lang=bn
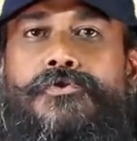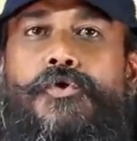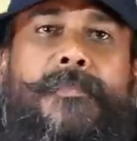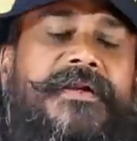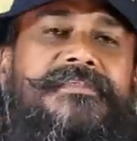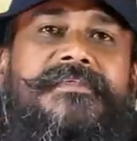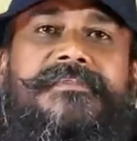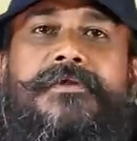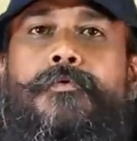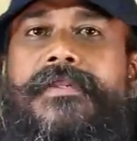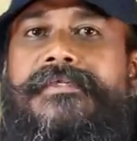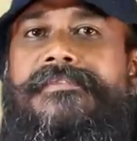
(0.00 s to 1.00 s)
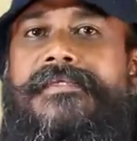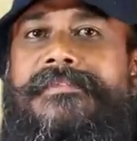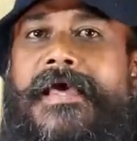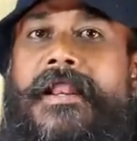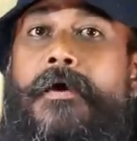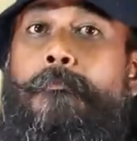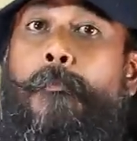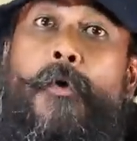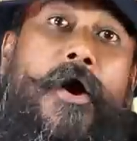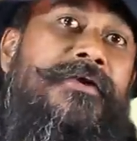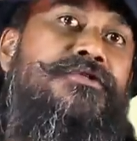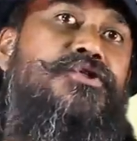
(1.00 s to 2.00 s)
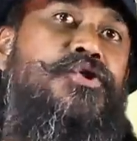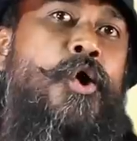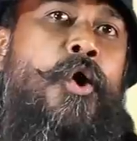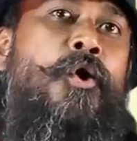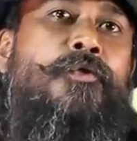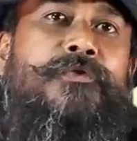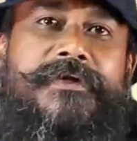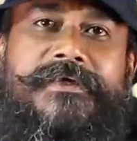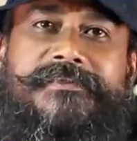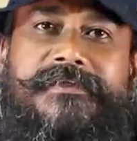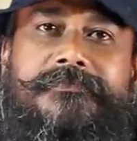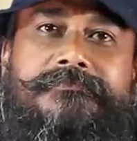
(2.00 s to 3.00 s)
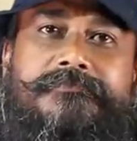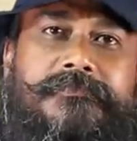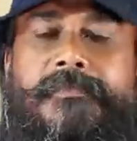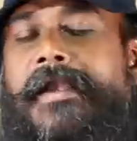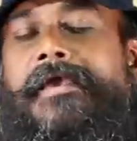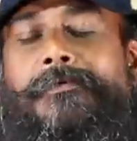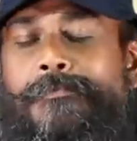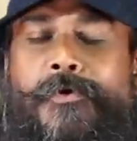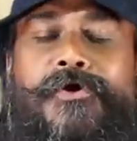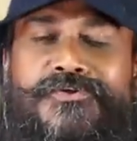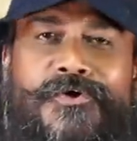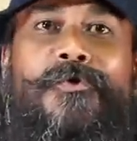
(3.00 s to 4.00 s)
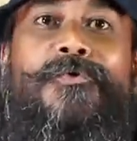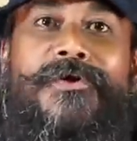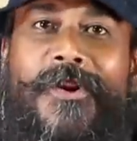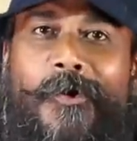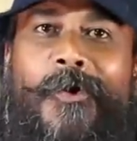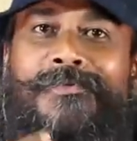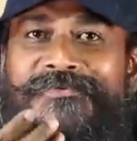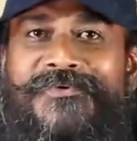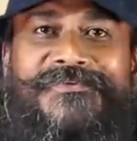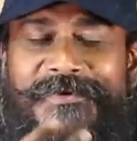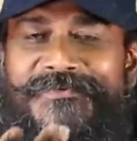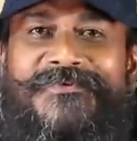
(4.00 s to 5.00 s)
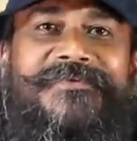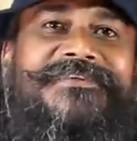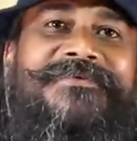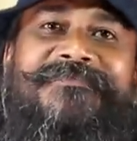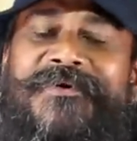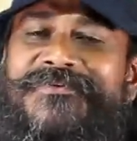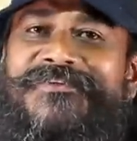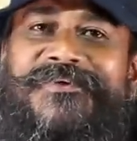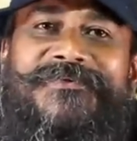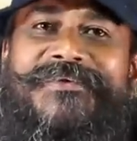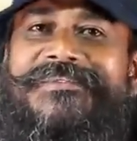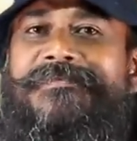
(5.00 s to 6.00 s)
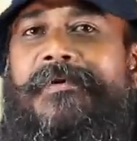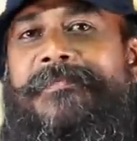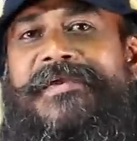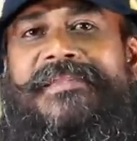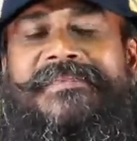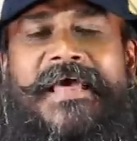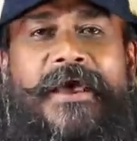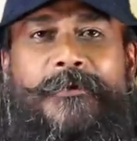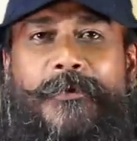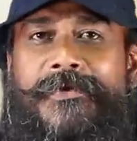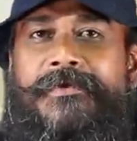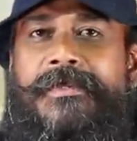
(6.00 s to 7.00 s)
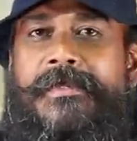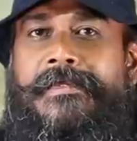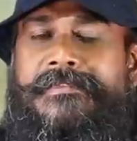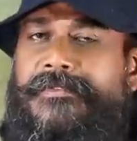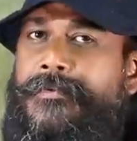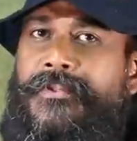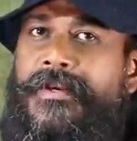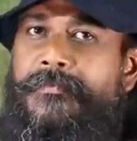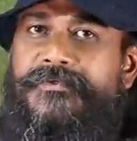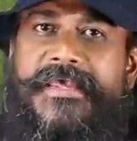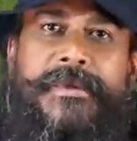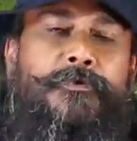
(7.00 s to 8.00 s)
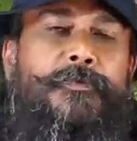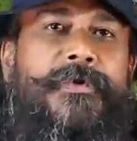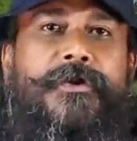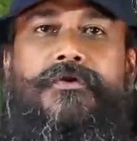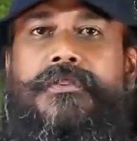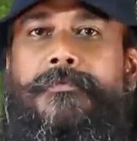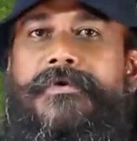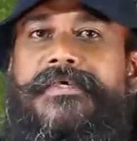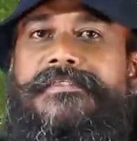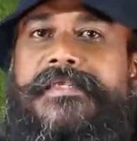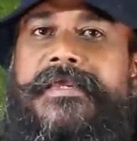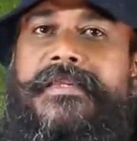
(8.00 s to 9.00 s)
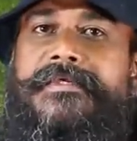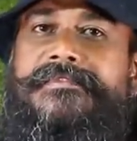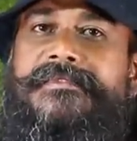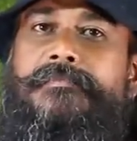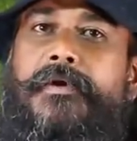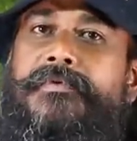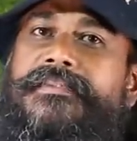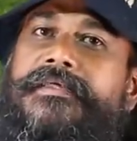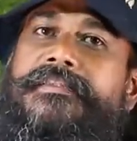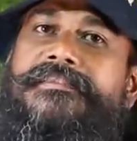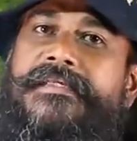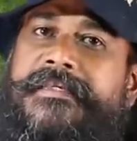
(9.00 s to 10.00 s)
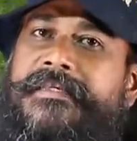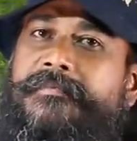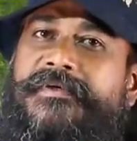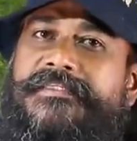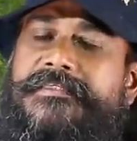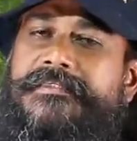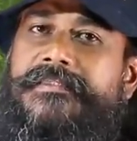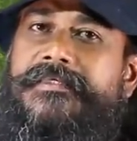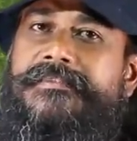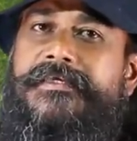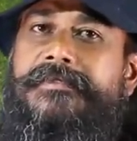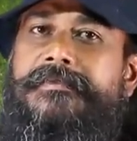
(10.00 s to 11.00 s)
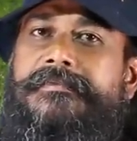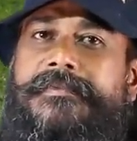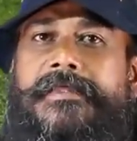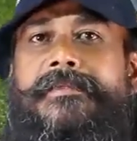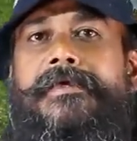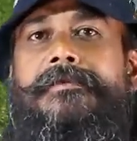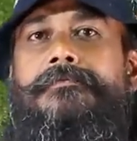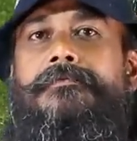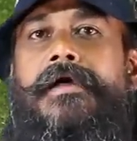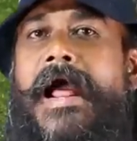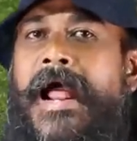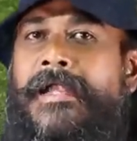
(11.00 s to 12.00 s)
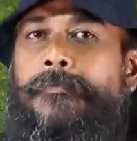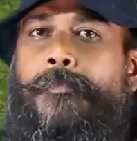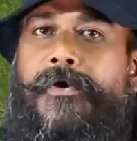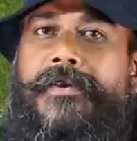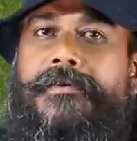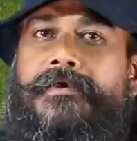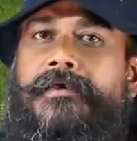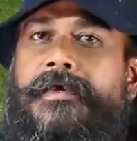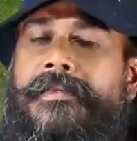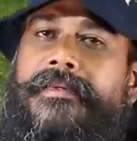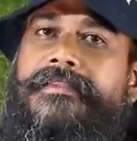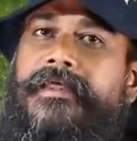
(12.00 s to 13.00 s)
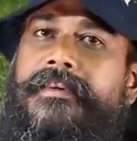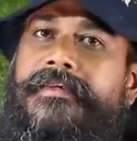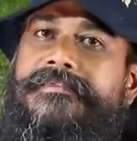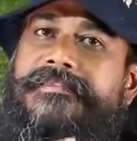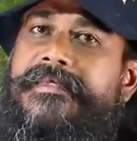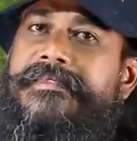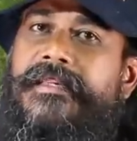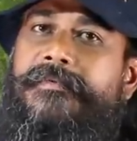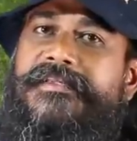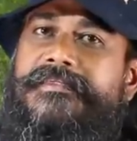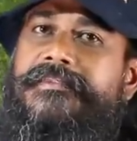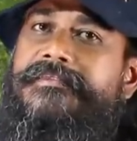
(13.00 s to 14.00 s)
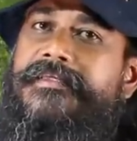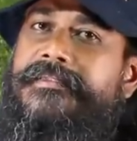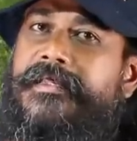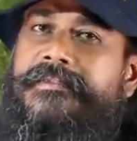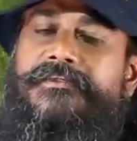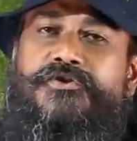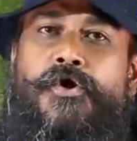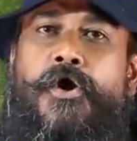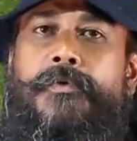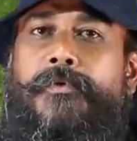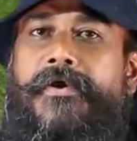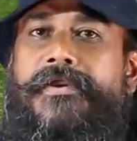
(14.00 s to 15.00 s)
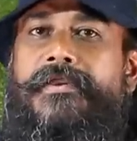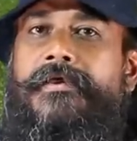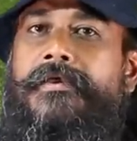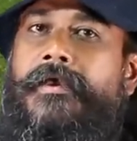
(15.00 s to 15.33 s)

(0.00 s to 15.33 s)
সুপার সিক্সে উঠেছে তারা পয়েন্ট সহ উঠেছে মানে পয়েন্ট সহ উঠার অপশন ছিল সবাই যে পয়েন্ট সহ উঠেছে ব্যাপারটা তা নয় যেমন ধরুন আমি যদি এই গ্রুপের কথা বলি সেখানে জিম্বাবুয়ে তাদের চারটা ম্যাচই জিতেছে তাদের আট পয়েন্ট নেদারল্যান্ডস তিনটা ম্যাচ জিতেছে তাদের ছয় পয়েন্ট